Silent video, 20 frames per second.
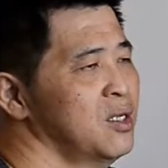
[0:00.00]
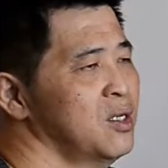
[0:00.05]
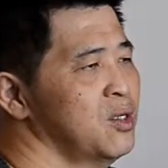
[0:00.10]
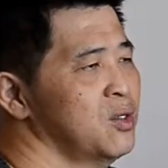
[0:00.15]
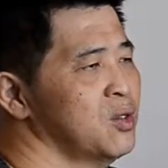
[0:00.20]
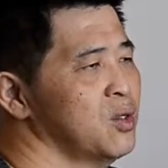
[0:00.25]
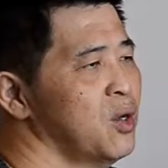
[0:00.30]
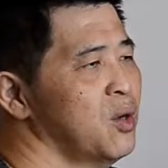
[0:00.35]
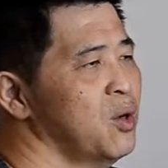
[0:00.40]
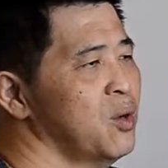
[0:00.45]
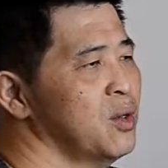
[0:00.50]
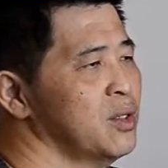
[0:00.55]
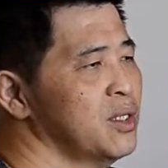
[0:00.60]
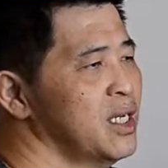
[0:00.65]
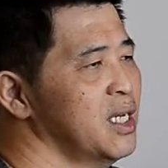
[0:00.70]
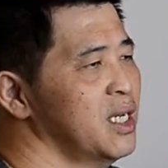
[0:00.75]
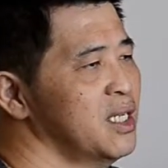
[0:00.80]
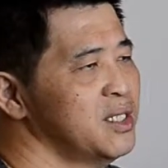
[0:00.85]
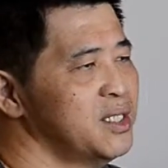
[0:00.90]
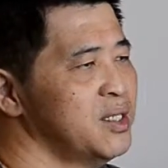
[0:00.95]
所以我是
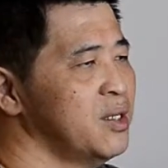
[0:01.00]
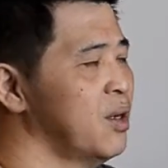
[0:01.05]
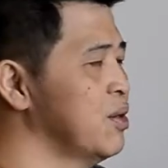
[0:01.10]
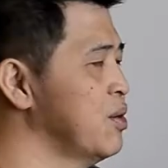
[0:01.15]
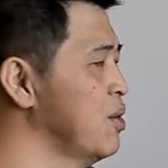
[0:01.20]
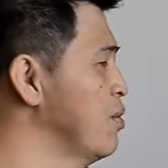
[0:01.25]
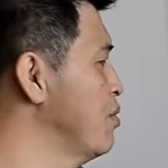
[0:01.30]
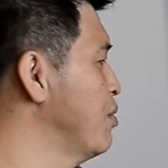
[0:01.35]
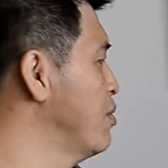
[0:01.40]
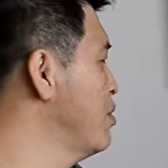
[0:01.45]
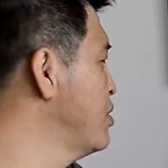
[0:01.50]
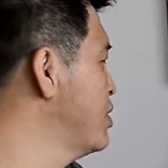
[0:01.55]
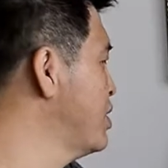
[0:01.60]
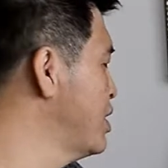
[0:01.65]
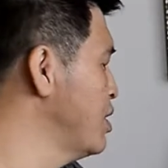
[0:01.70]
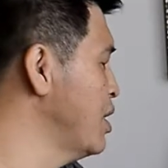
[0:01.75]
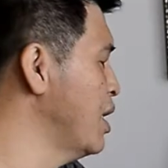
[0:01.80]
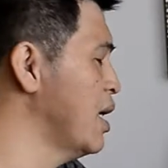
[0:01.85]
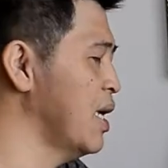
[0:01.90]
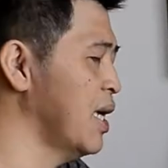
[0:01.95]
很喜欢用。
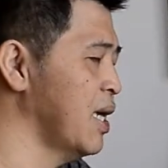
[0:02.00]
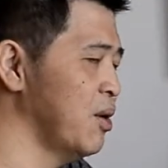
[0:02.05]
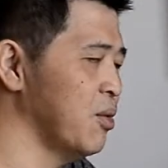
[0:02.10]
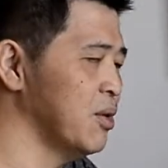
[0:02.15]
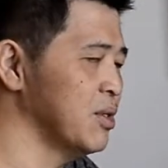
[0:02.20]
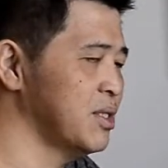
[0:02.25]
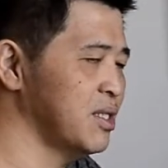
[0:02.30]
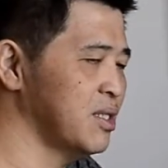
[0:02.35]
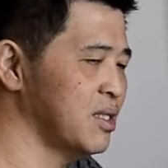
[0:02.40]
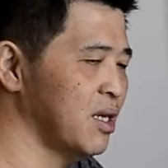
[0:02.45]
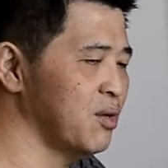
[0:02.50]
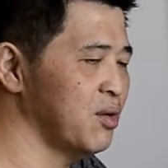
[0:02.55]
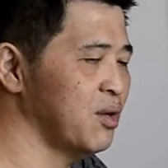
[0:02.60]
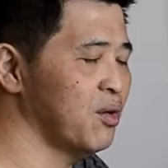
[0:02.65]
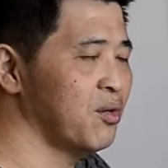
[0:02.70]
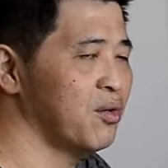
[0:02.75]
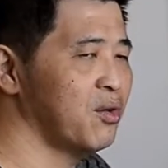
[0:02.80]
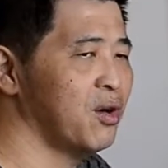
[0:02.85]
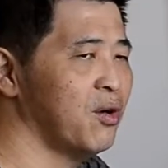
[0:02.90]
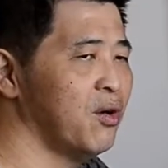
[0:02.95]
接下来我知道用
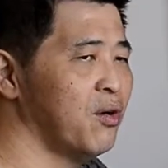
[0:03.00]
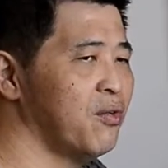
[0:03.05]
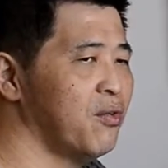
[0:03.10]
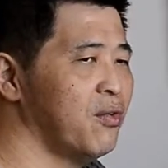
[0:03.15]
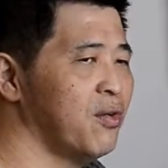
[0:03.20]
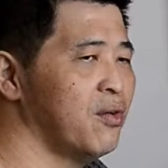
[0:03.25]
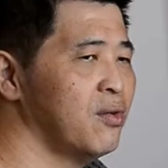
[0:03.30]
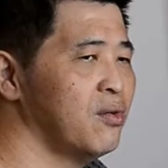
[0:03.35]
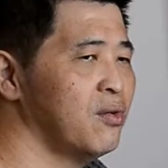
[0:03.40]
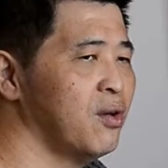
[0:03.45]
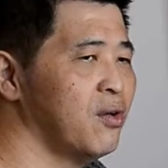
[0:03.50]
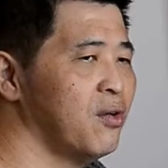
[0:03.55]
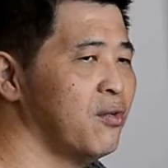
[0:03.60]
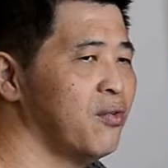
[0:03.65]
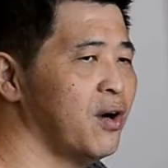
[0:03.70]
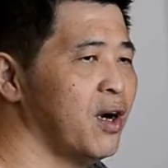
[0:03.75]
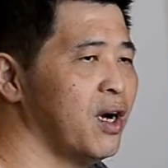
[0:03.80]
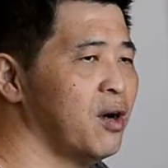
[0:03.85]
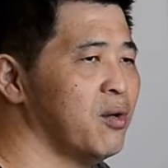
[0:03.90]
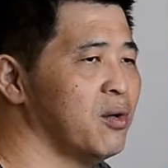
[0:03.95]
RAW r罗 l
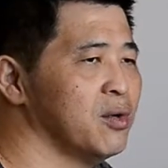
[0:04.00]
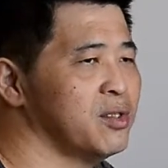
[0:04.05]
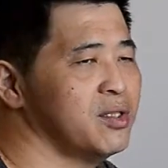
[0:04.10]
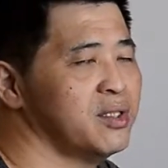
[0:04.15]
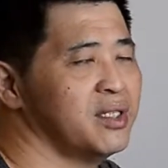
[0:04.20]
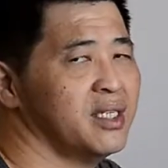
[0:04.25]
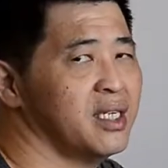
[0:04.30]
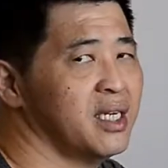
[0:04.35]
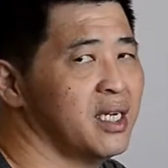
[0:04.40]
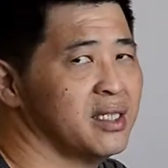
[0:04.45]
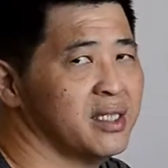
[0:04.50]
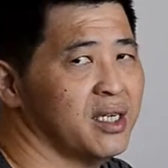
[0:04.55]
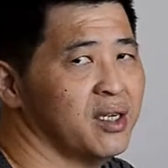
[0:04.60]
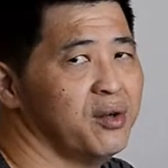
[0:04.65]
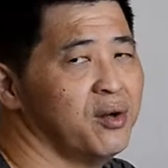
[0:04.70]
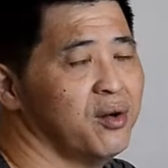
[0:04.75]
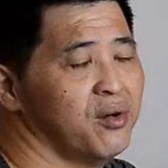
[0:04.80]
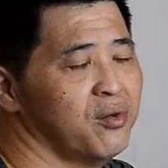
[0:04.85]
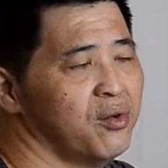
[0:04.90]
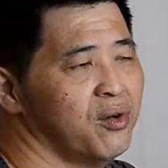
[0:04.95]
法，我就尽量在用
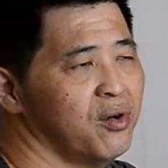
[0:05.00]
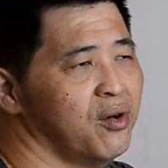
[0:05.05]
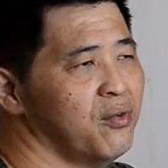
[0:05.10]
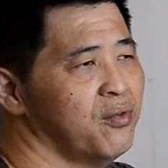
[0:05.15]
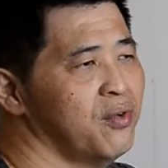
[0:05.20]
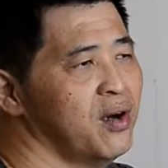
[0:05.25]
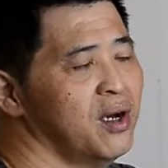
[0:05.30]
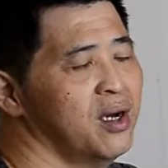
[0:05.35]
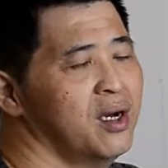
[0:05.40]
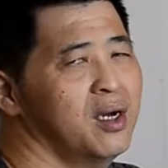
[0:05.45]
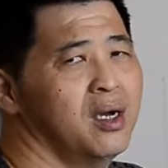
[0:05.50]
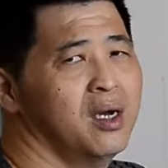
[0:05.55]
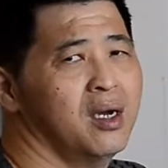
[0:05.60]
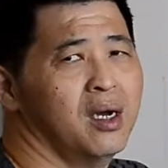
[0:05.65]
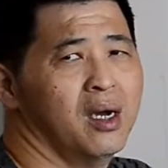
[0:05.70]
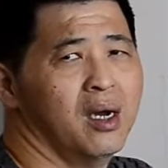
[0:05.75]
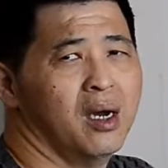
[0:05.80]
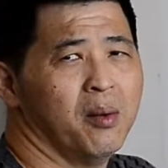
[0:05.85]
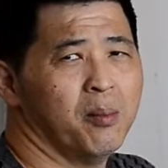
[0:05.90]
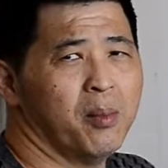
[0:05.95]
r l 法，
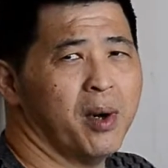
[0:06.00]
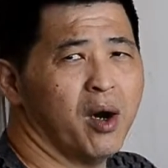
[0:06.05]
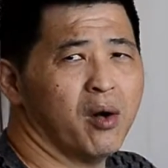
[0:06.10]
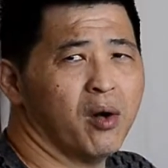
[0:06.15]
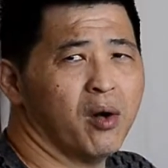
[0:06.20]
包